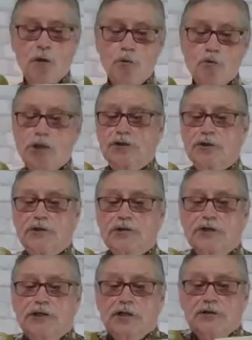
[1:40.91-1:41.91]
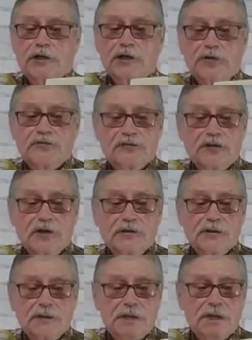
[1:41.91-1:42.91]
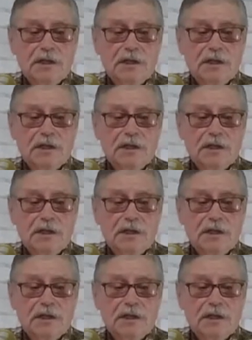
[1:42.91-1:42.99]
où j'attendais d'entrer en scène,